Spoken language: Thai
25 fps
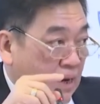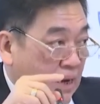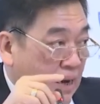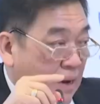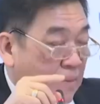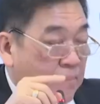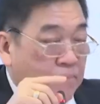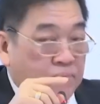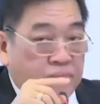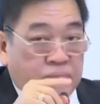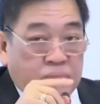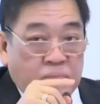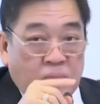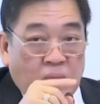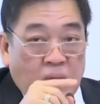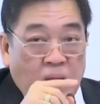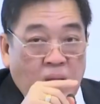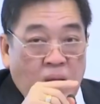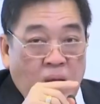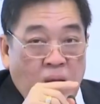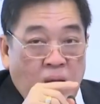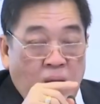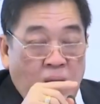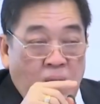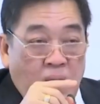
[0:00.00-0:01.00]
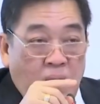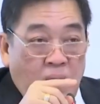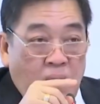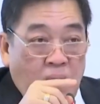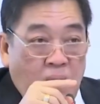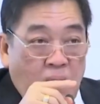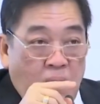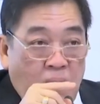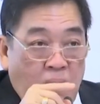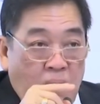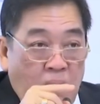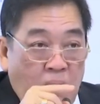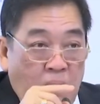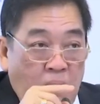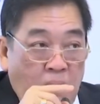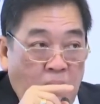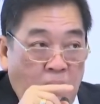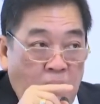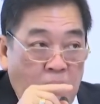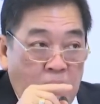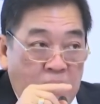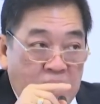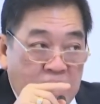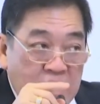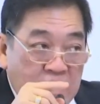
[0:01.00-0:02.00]
คุณพจน์อรามวัฒ
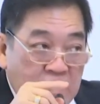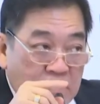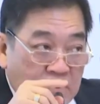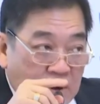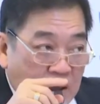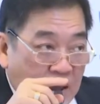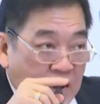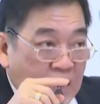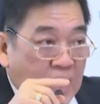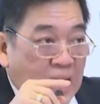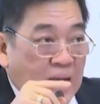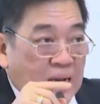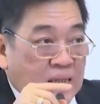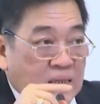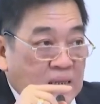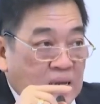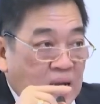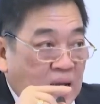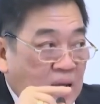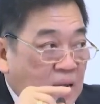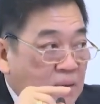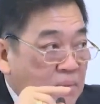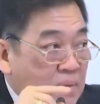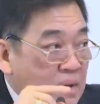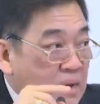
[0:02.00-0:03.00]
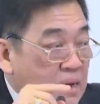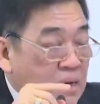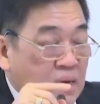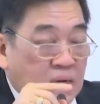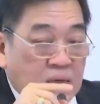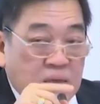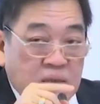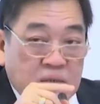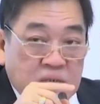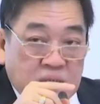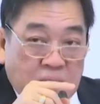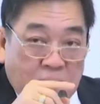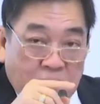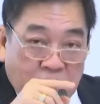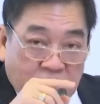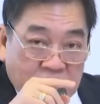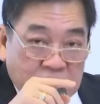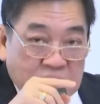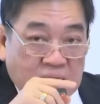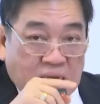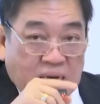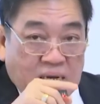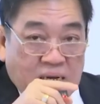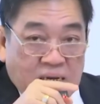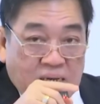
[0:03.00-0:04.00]
นานนท์รองประธานหอการค้าไทยบอกก
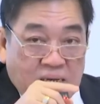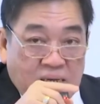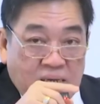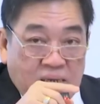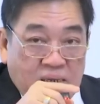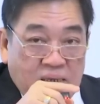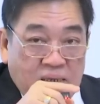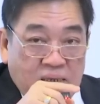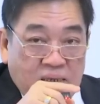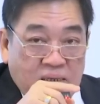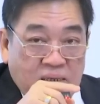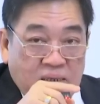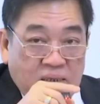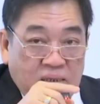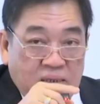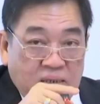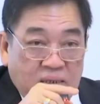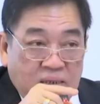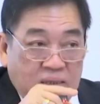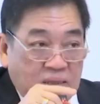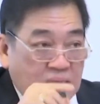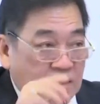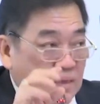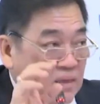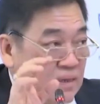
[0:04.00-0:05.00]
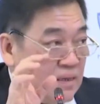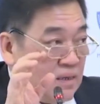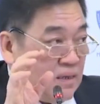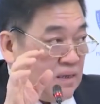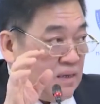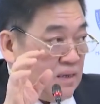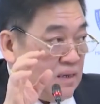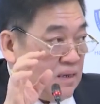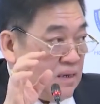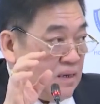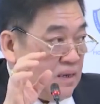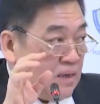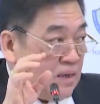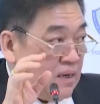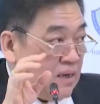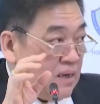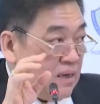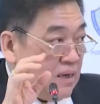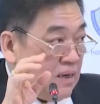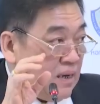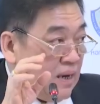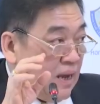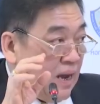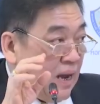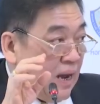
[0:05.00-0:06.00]
ลุ่มนายจ้างยืนยันไม่ได้คัดค้าน
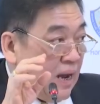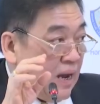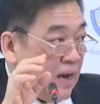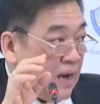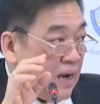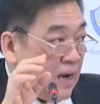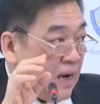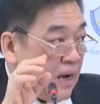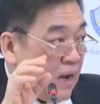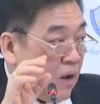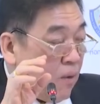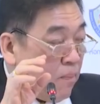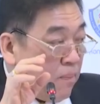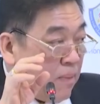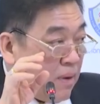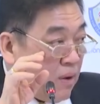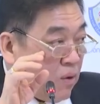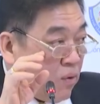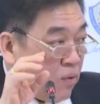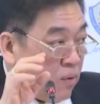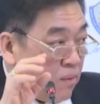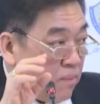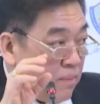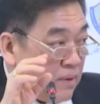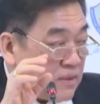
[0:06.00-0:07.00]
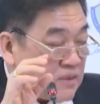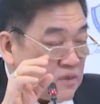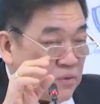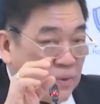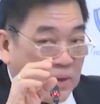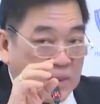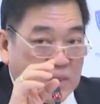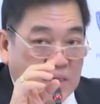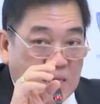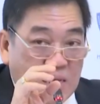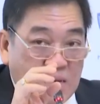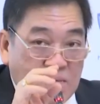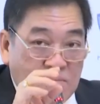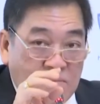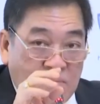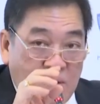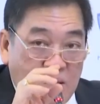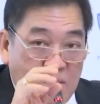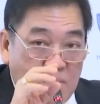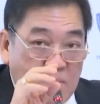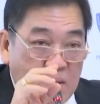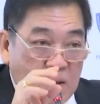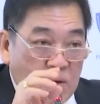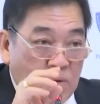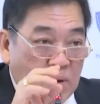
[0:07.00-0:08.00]
แต่การปรับขึ้นตามนโยบาย
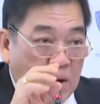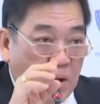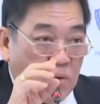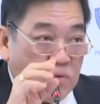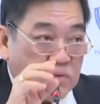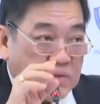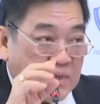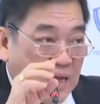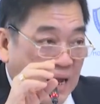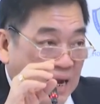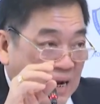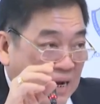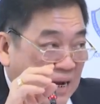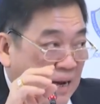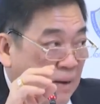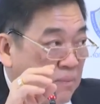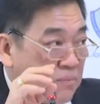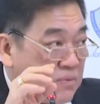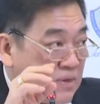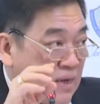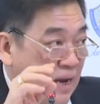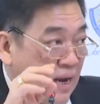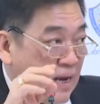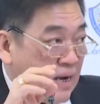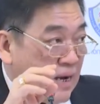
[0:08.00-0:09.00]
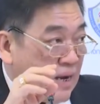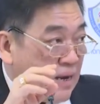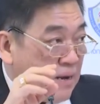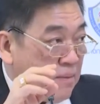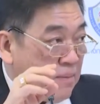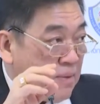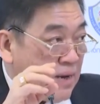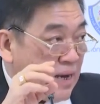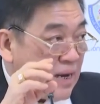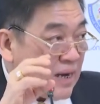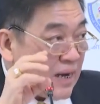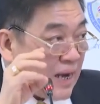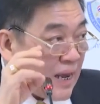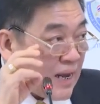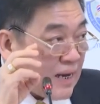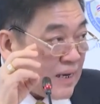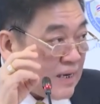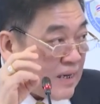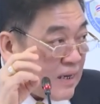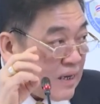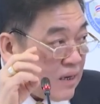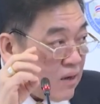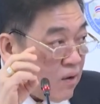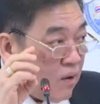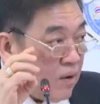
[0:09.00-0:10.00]
เรียกว่าตามใจของนโยบาย
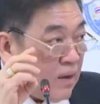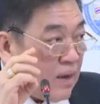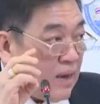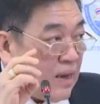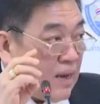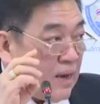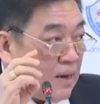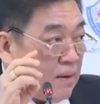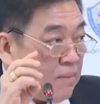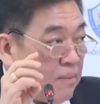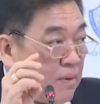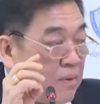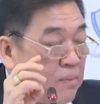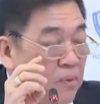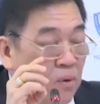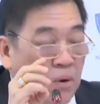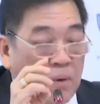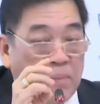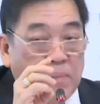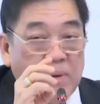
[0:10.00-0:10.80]
ที่มีการหาเสียง